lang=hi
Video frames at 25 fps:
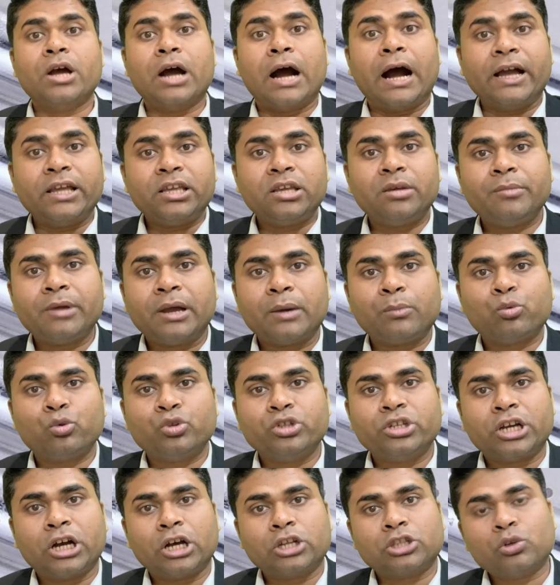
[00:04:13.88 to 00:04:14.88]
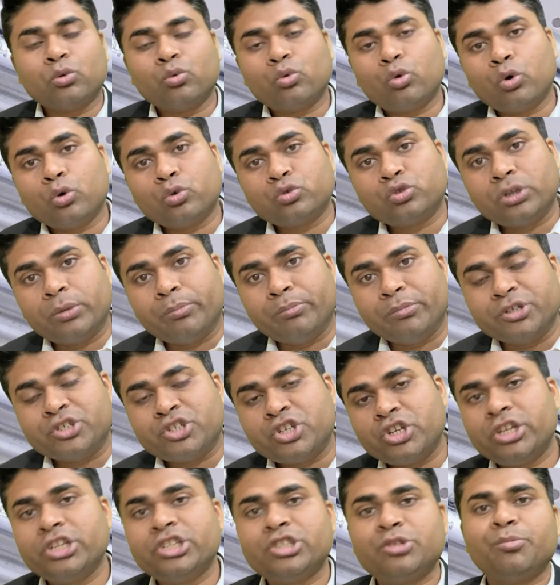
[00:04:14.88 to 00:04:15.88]
आइए मैं आपको दिखाता हूँ कौन सा
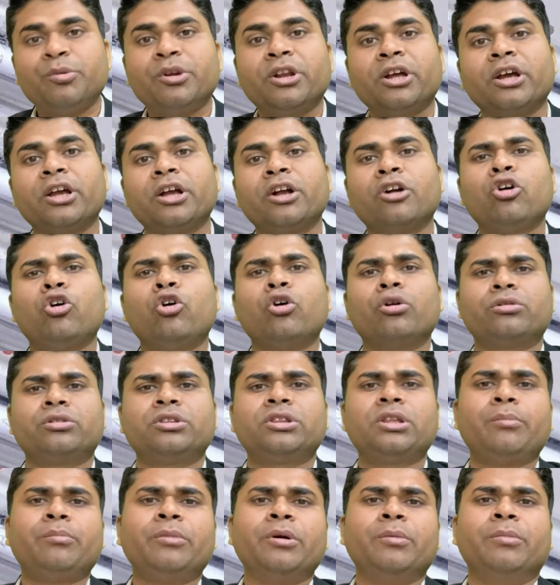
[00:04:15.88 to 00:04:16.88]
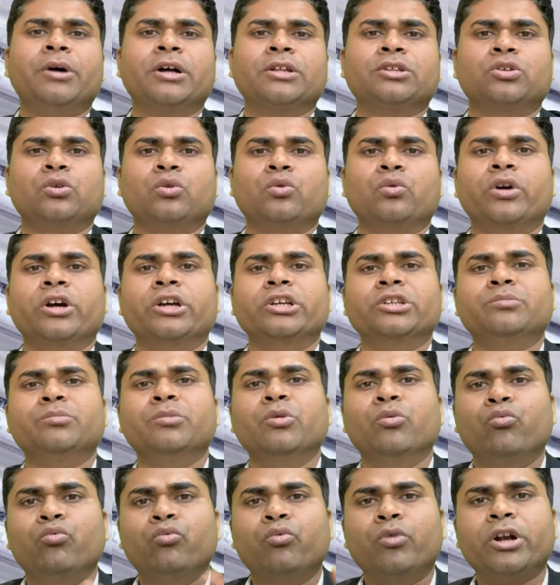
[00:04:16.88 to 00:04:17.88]
मशीन इसमें लगेगा और तब मैं बात करूँगा
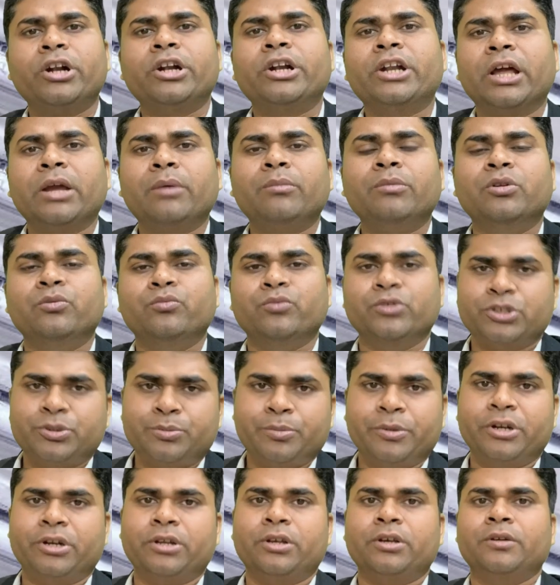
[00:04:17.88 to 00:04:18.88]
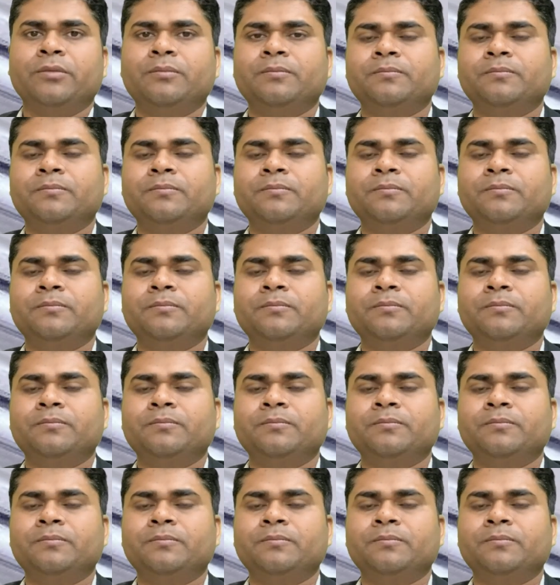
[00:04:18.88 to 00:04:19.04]
इसमें वन टाइम इन्वेस्टमेंट की